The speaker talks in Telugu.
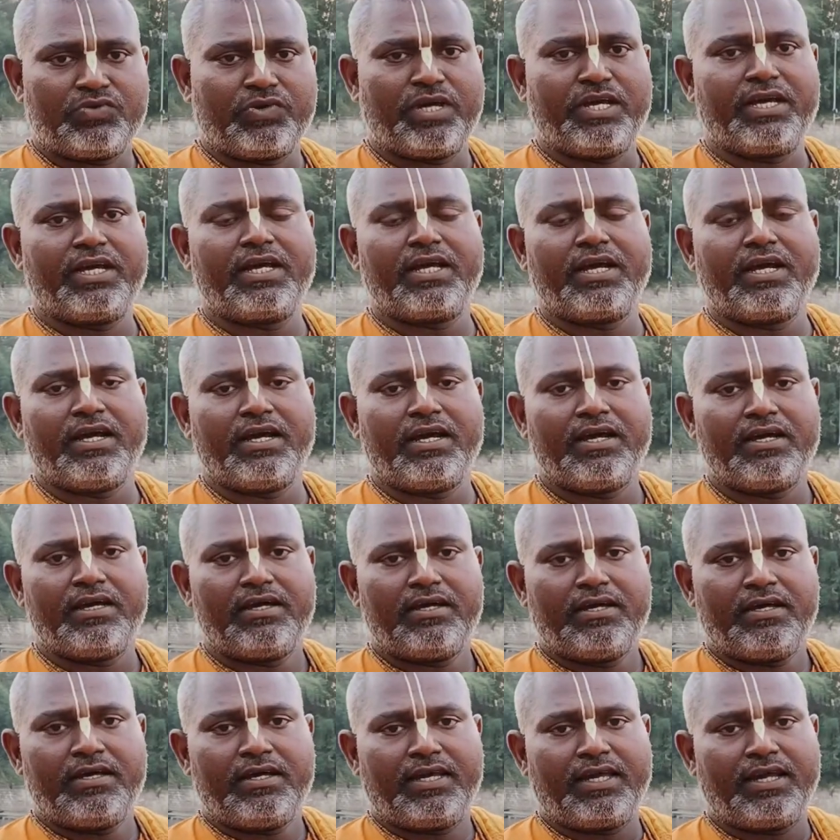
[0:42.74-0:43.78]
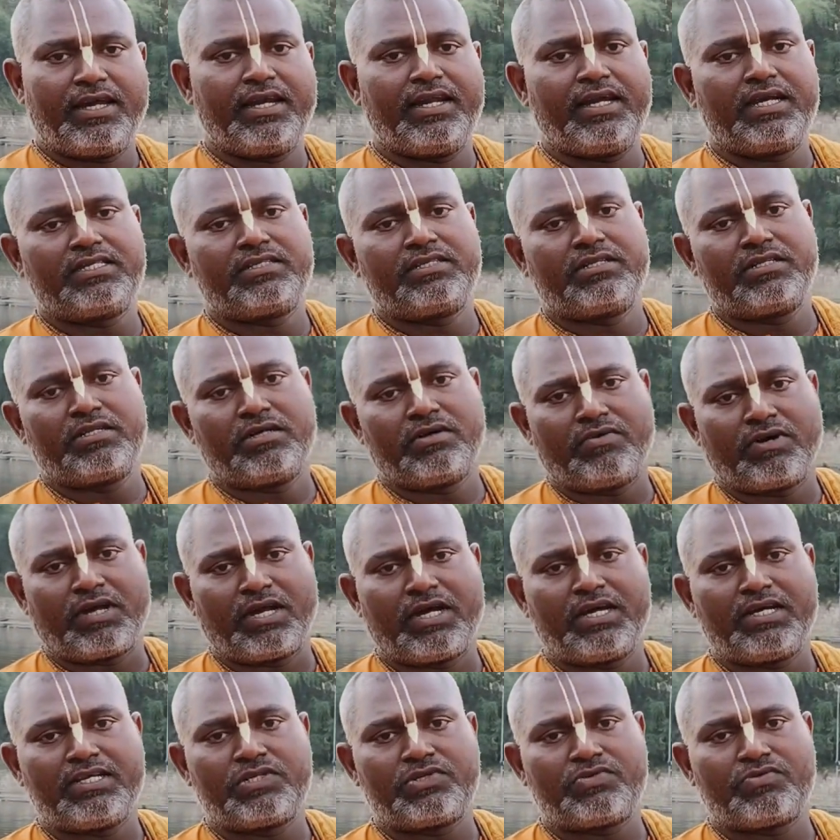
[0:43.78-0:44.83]
స్వయంగా హిరణ్యాక్షుడితో
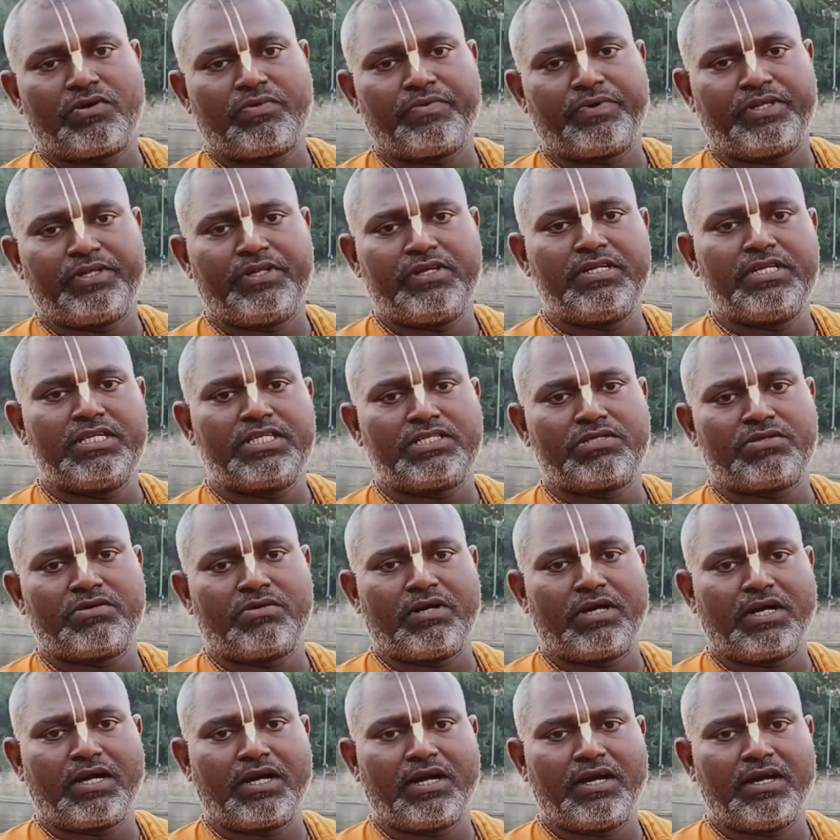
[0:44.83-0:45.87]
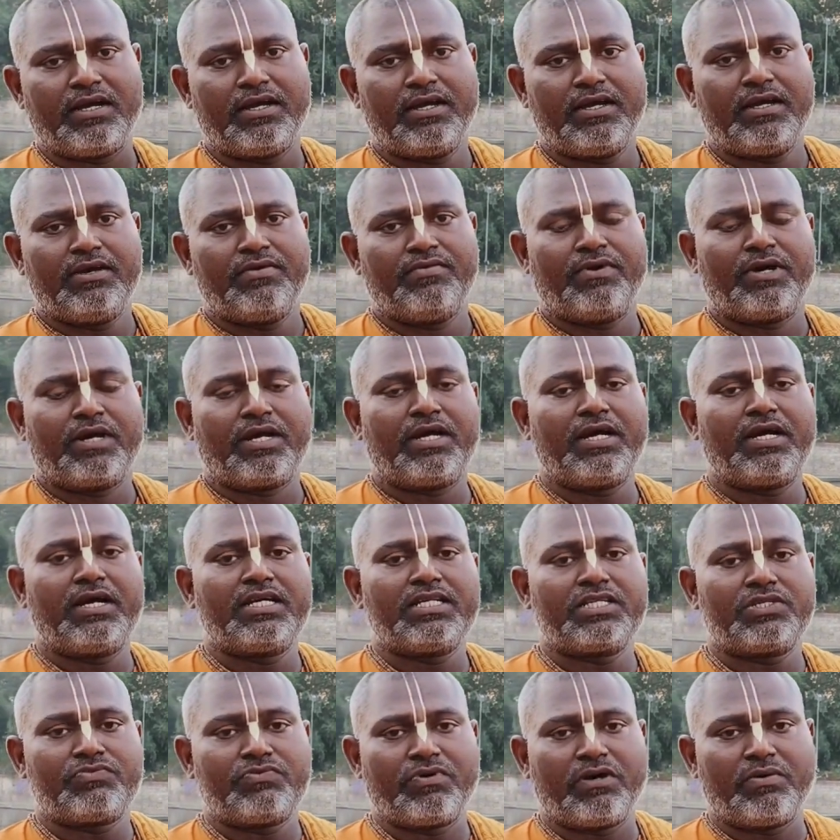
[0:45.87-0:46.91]
వరాహస్వామి యుద్ధం చేస్తుండగా
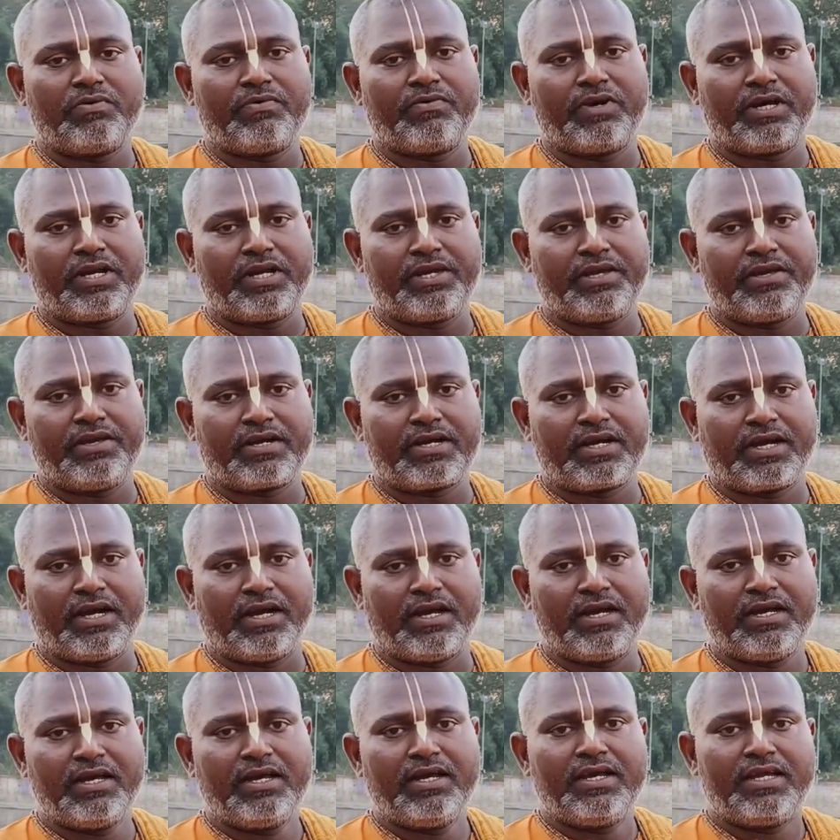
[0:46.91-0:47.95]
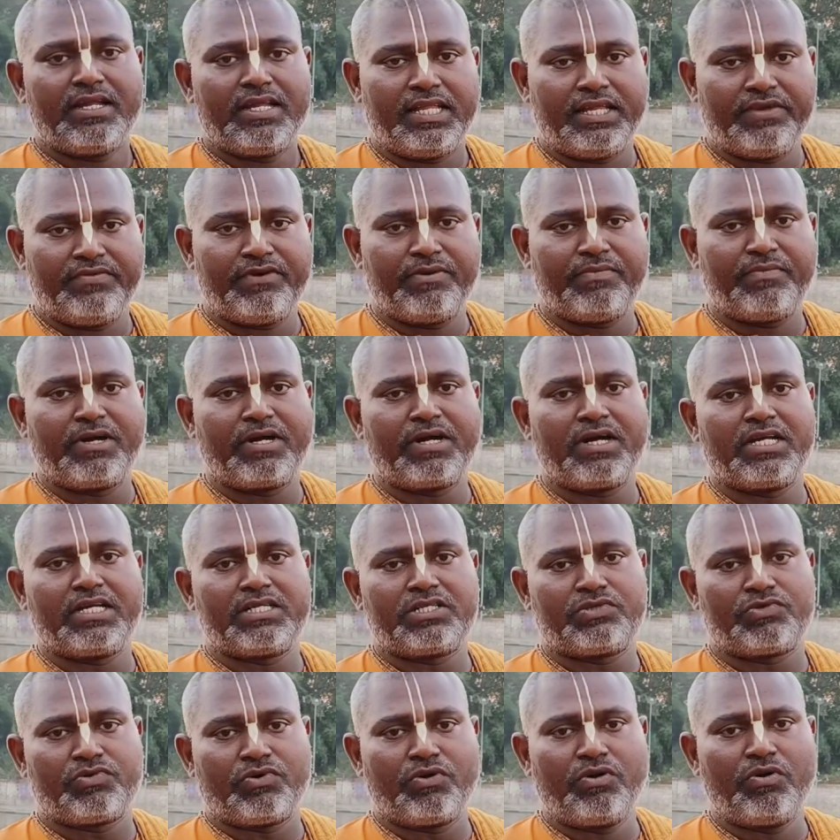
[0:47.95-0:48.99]
వరాహస్వామి వారి యొక్క దివ్యమంగళ
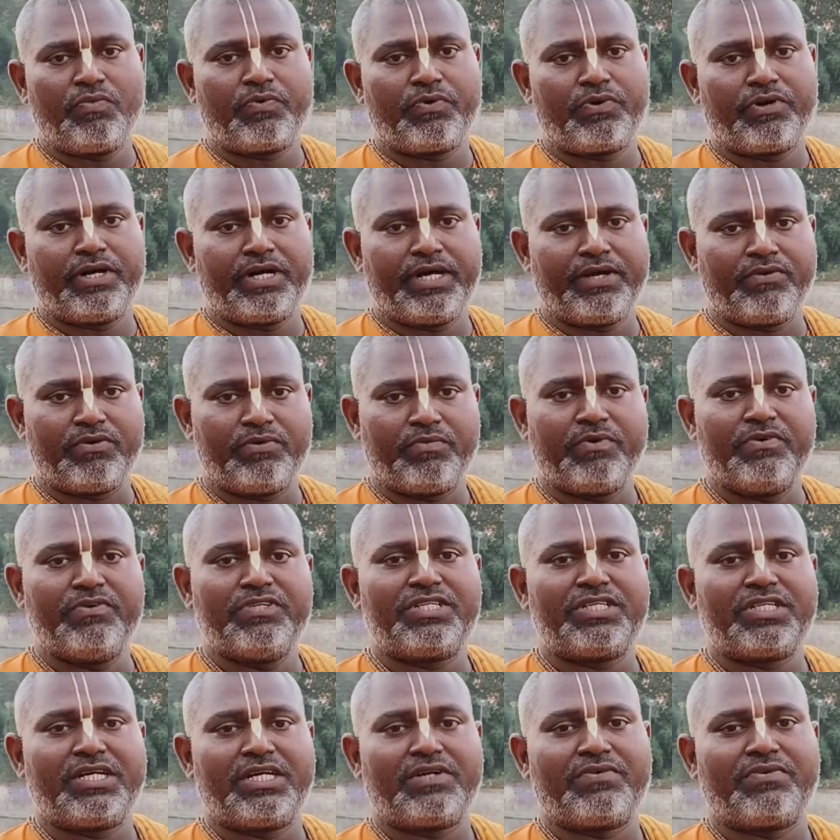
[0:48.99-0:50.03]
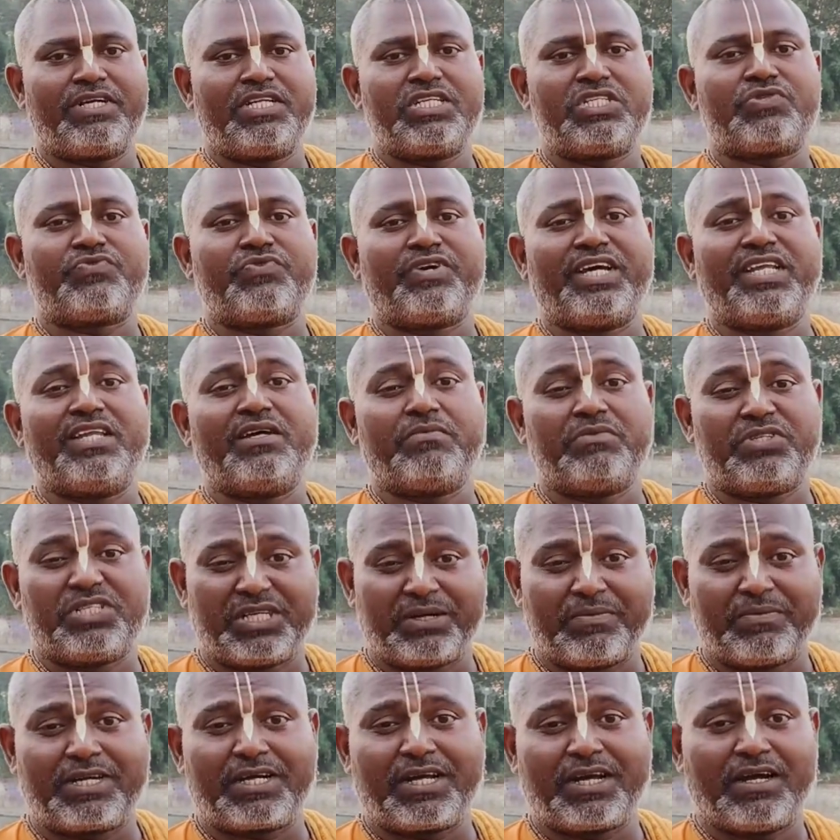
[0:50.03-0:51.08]
స్వరూపం నుండి ఉద్భవించినటువంటి స్వేదం
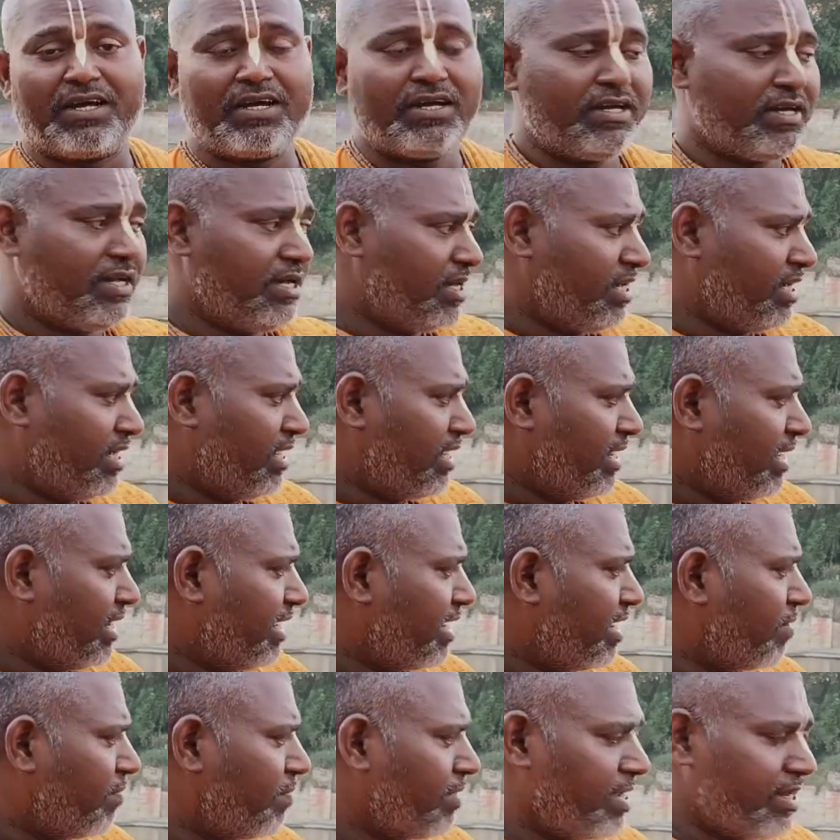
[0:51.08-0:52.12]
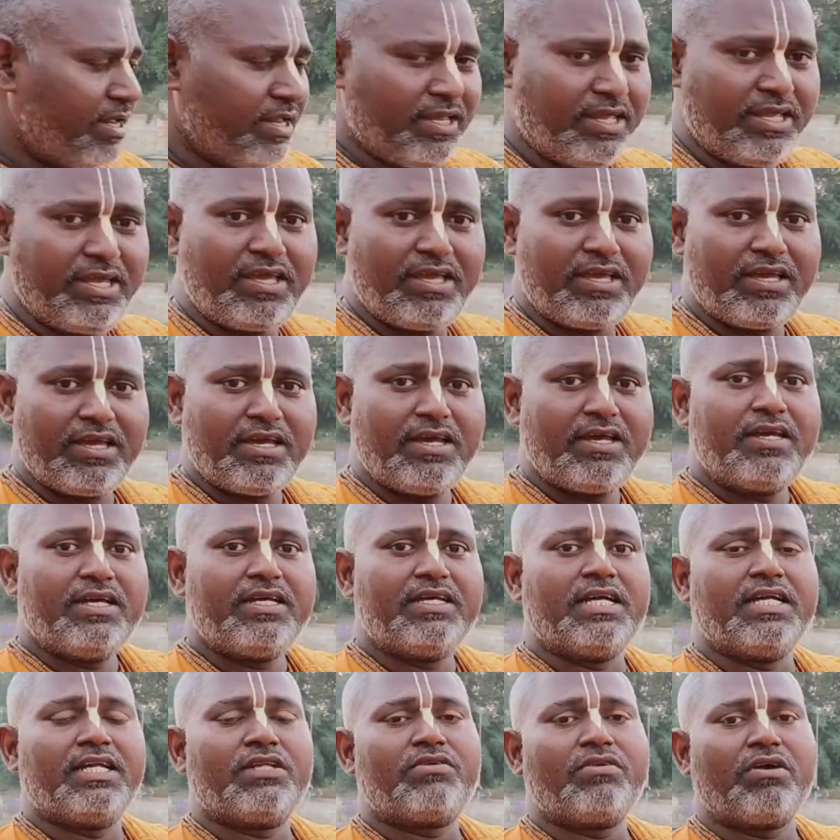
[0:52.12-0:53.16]
చెమట ఈ నదిగా మారింది
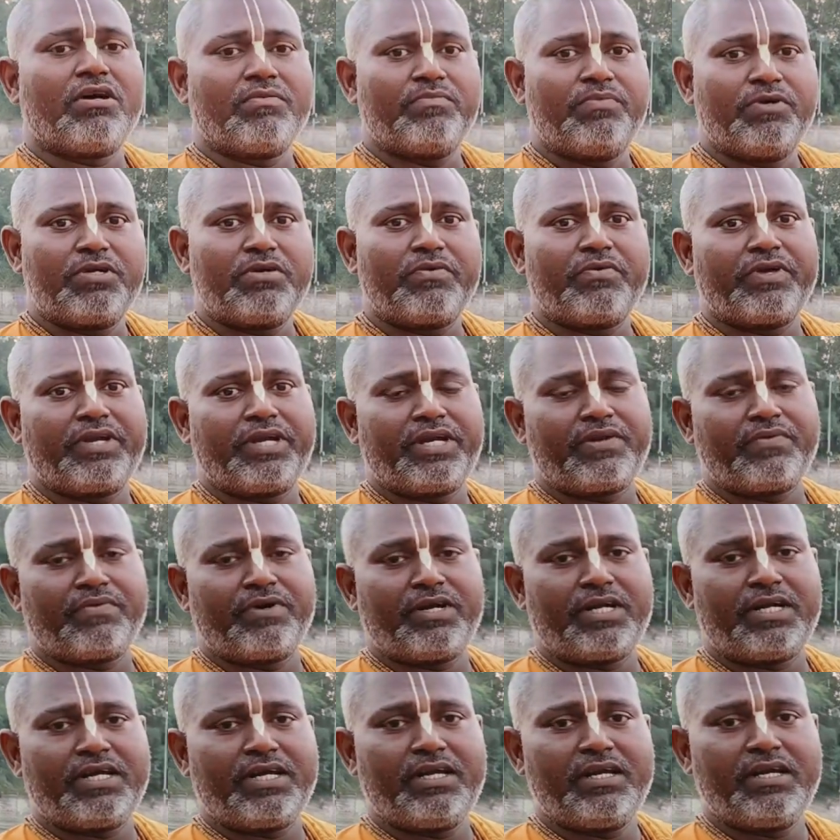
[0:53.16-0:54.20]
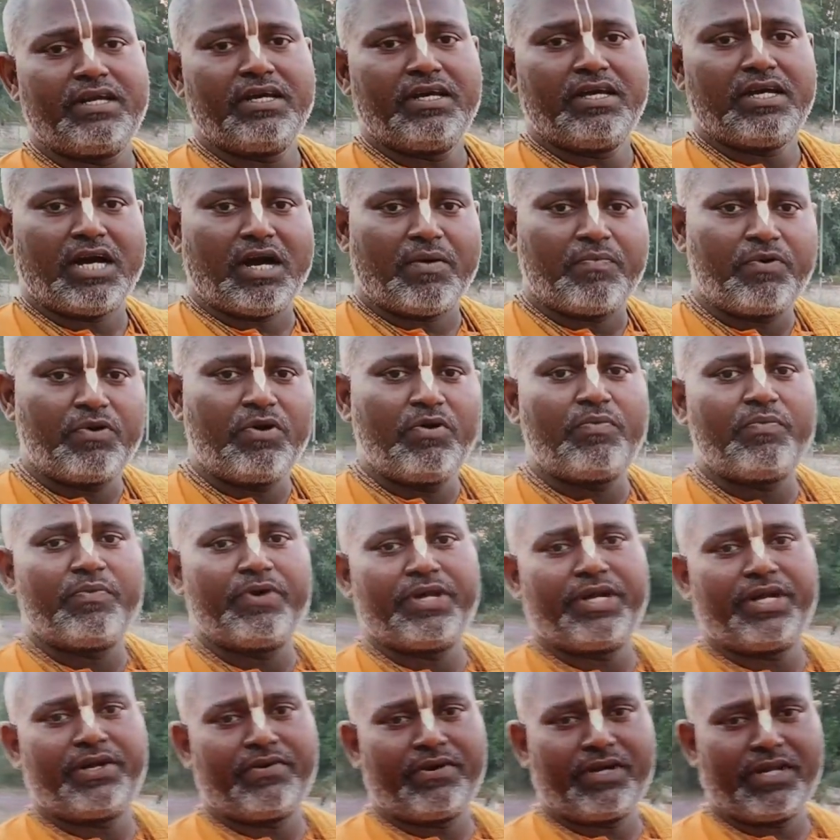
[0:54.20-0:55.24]
ఎంతో అద్భుతమైనటువంటి
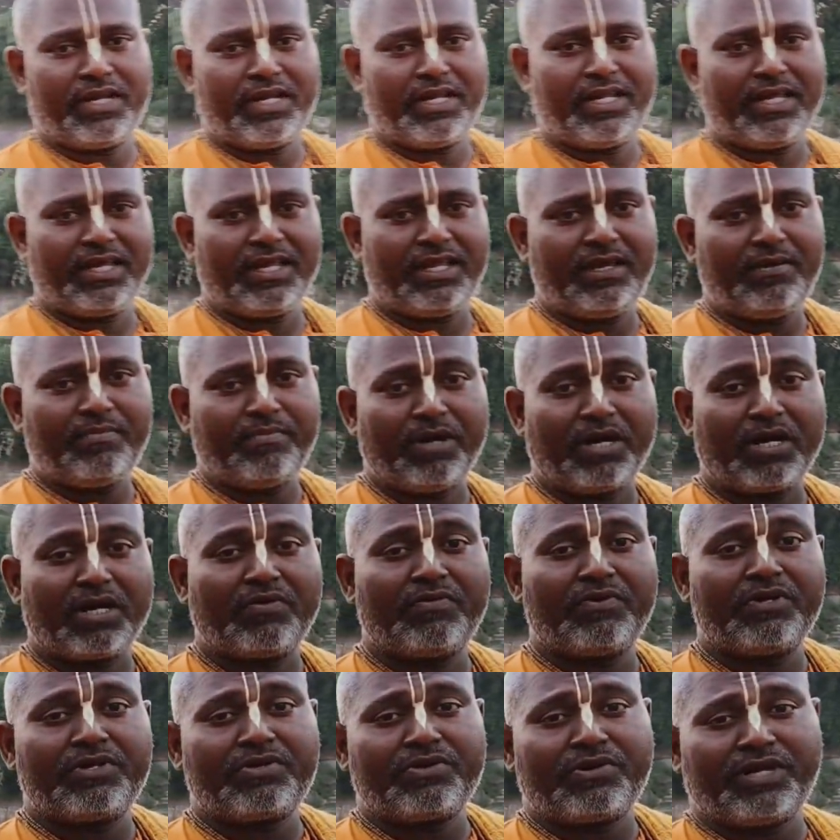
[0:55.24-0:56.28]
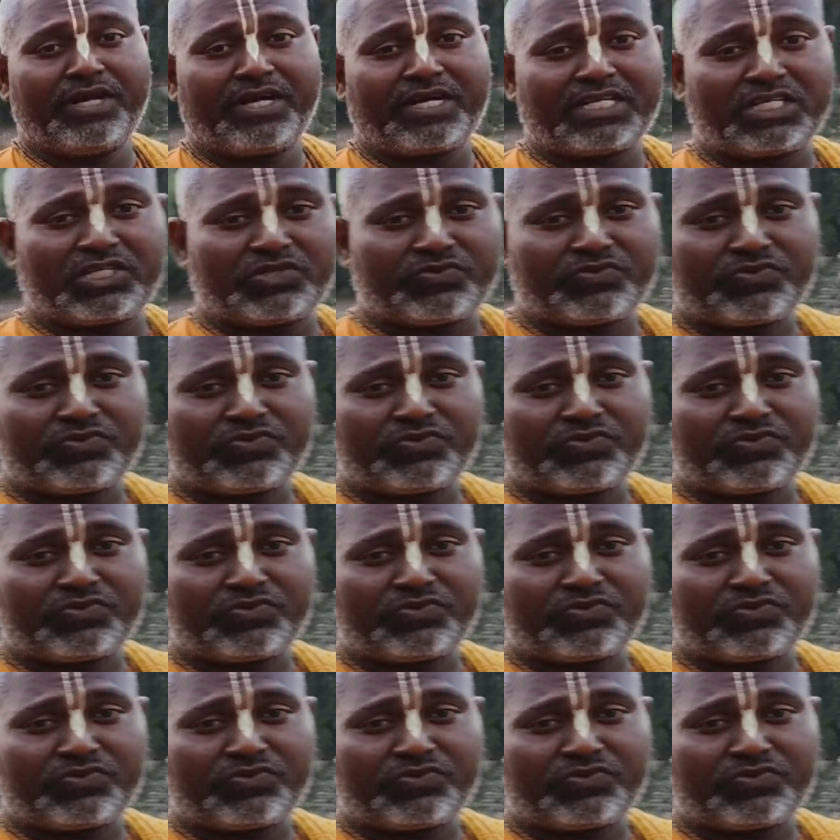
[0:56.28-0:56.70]
అపురూపమైనటువంటి నది ఇది భగవంతుని యొక్క